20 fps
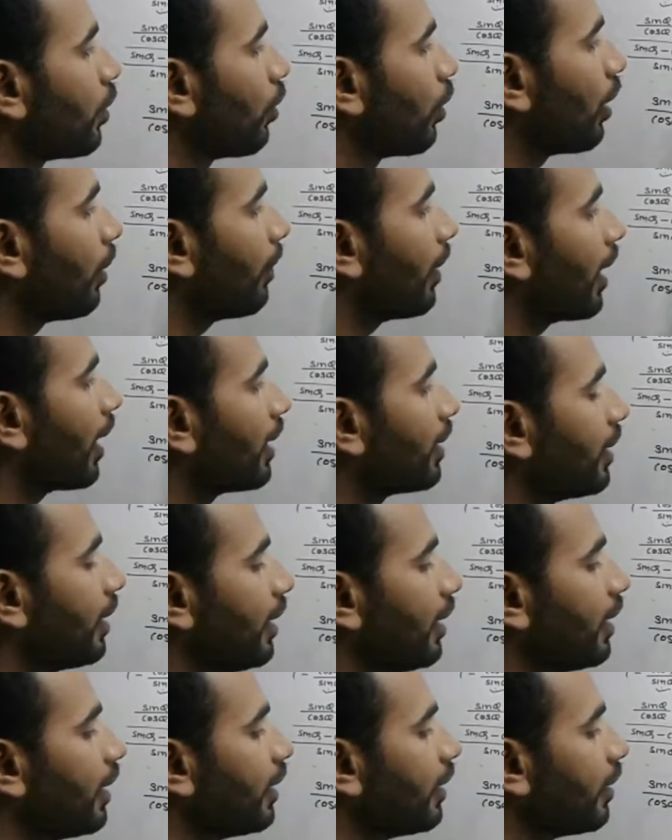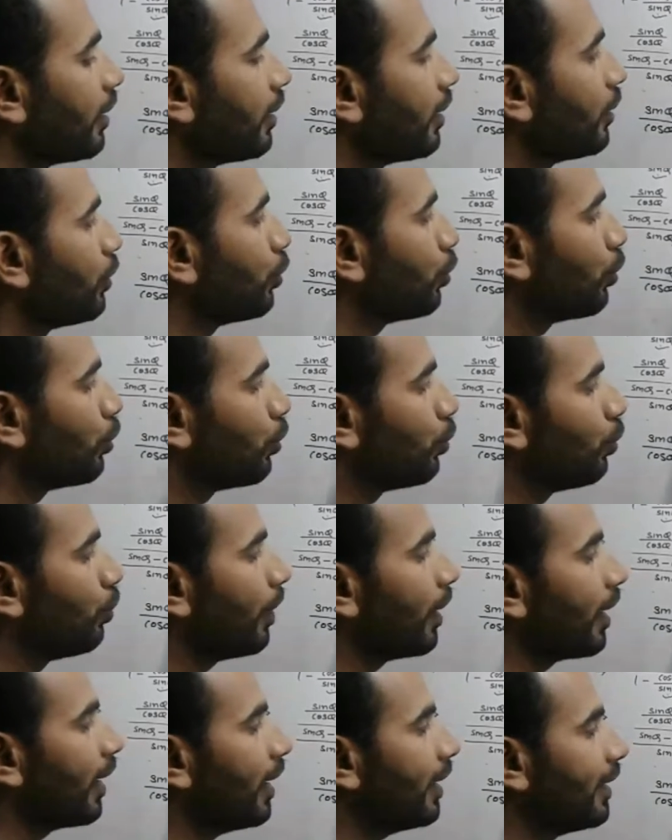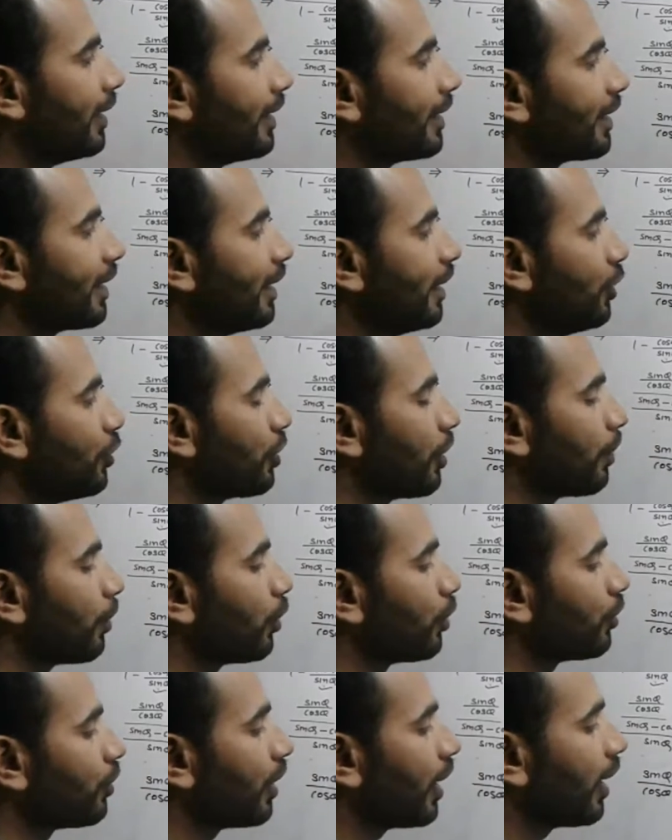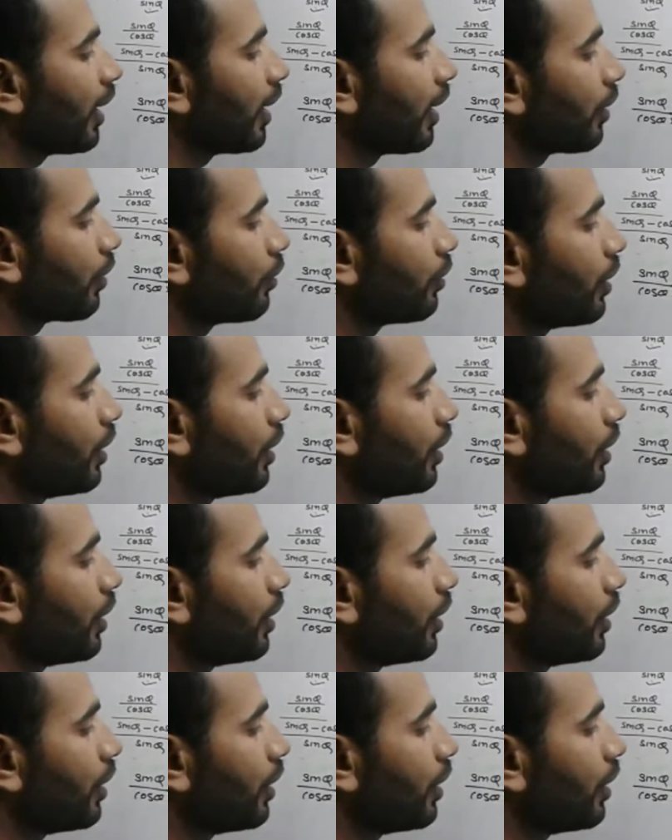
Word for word: और हमारा ये जो ऊपर है ये इसके नीचे पहुंच जाएगा तो